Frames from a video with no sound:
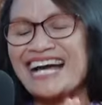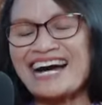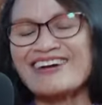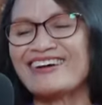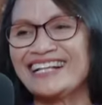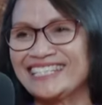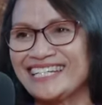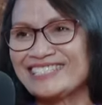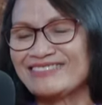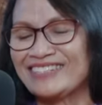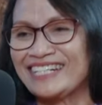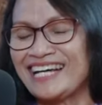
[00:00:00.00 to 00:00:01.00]
awalnya
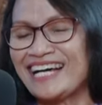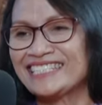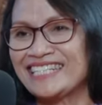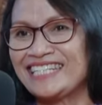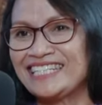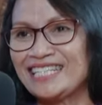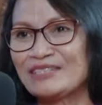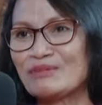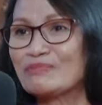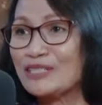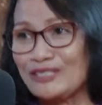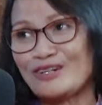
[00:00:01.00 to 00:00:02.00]
sebenarnya ah. hanya ingin
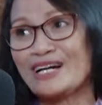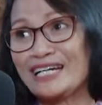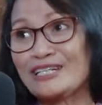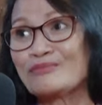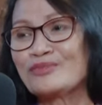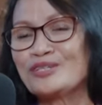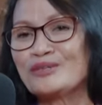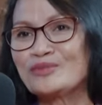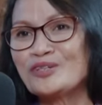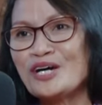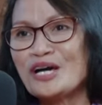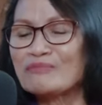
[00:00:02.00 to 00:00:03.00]
memperjuangkan ibu-ibu yeah, yeah, yeah.